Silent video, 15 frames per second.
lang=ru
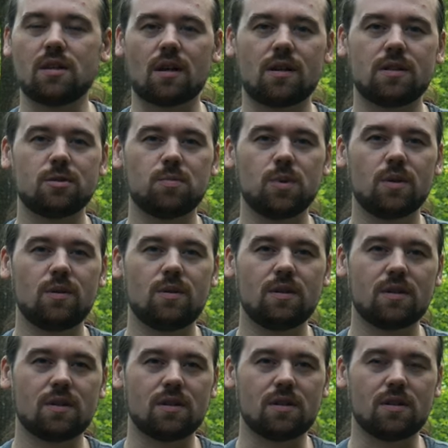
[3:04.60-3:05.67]
раз был –
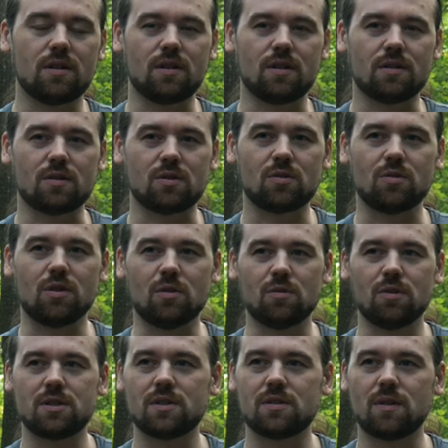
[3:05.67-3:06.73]
и с
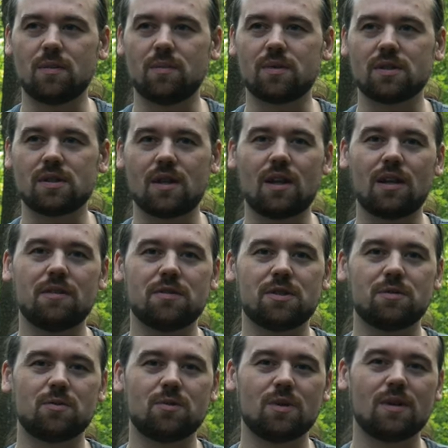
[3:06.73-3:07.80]
удовольствием, скорее
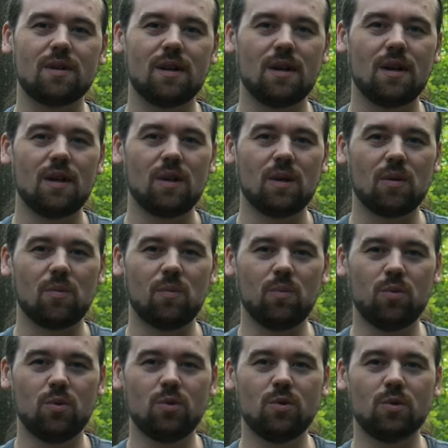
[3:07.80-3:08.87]
всего,
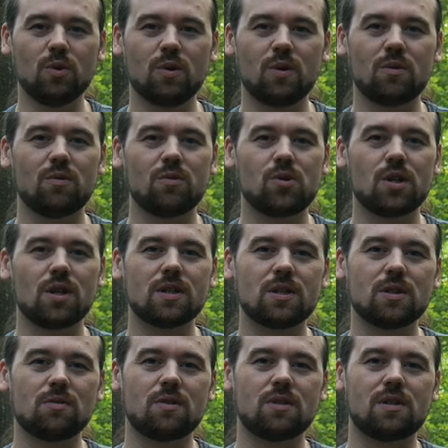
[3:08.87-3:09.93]
буду
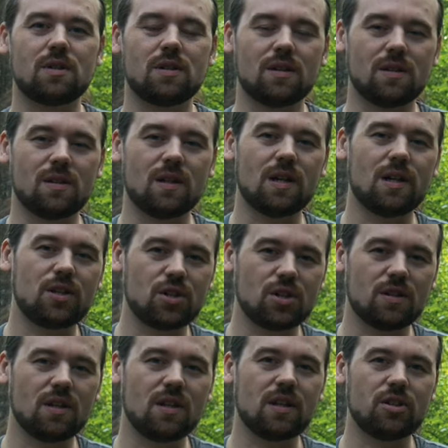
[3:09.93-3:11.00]
участвовать
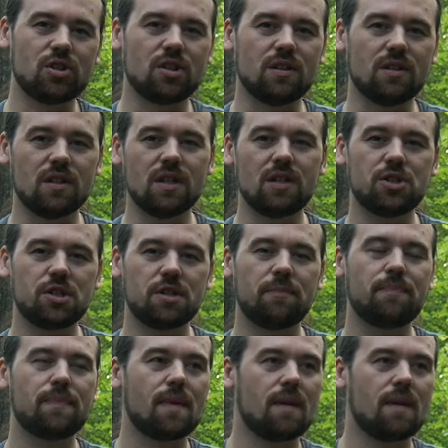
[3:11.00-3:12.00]
дальше, дальше и дальше.